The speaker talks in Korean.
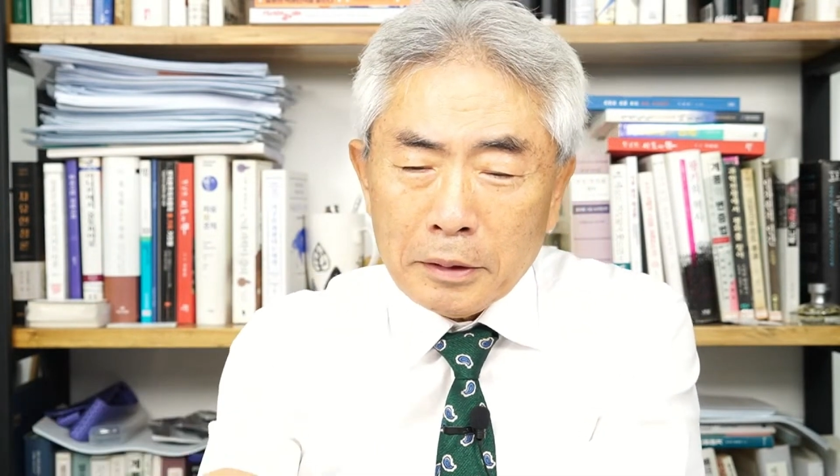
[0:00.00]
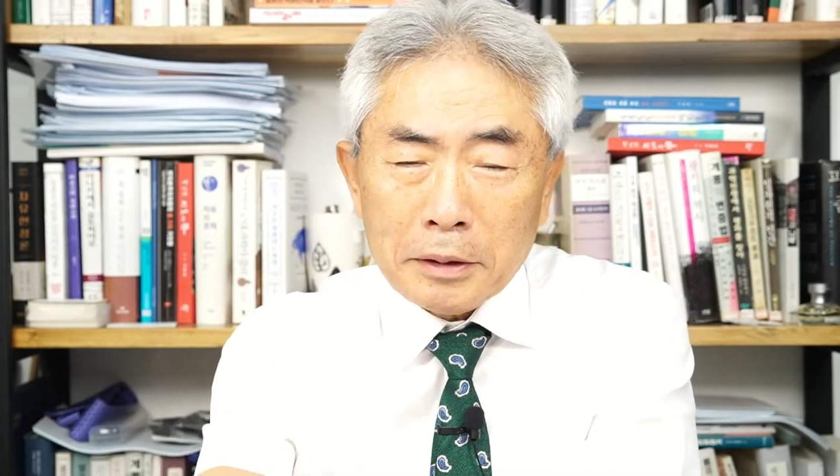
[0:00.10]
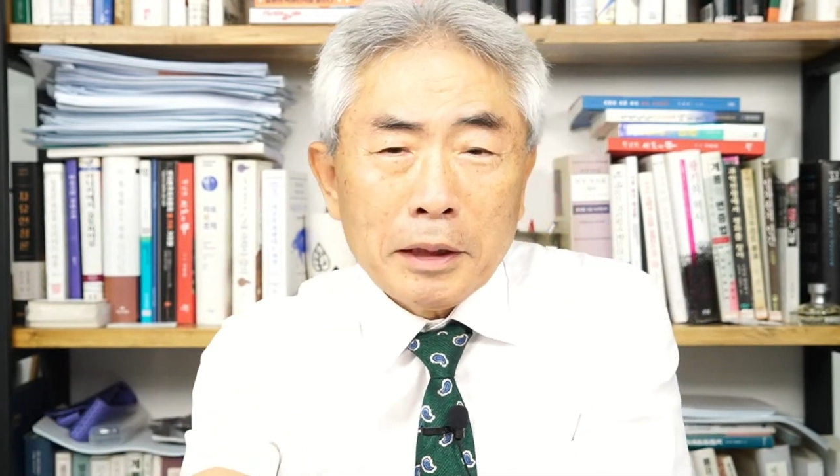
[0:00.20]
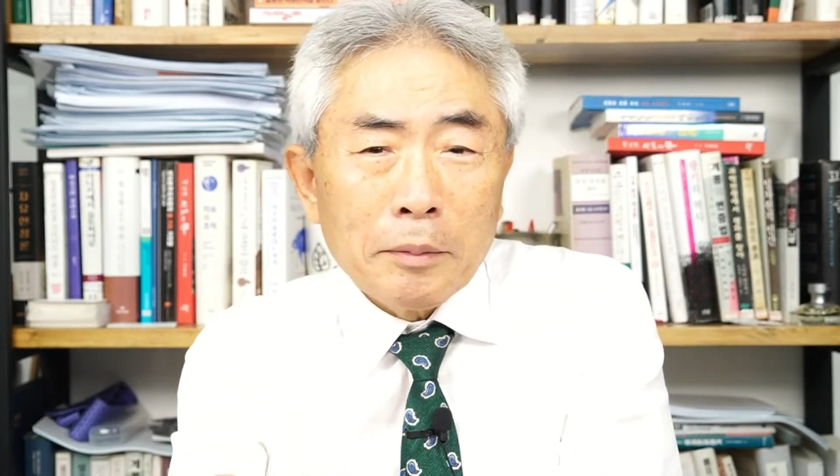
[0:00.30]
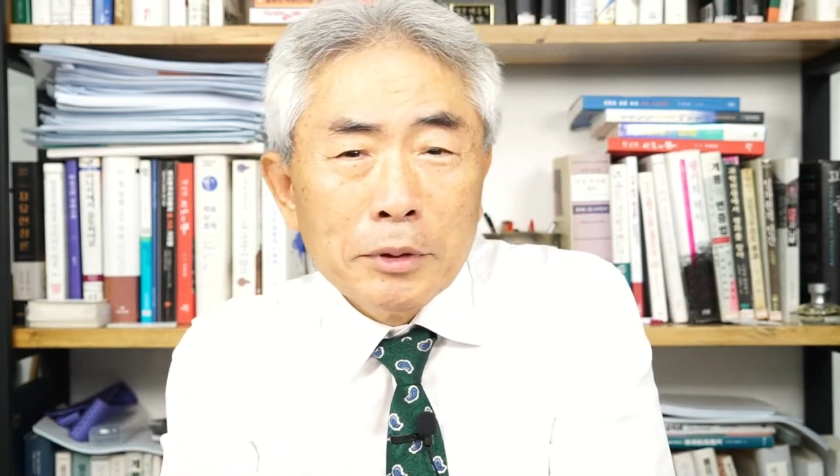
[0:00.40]

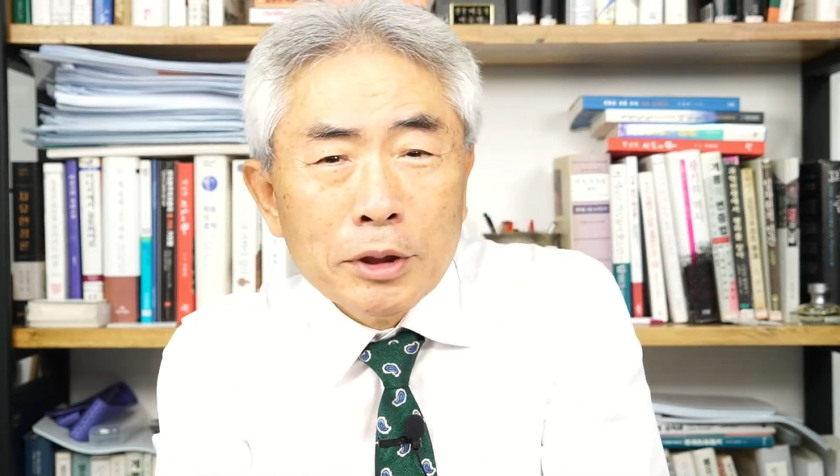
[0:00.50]
참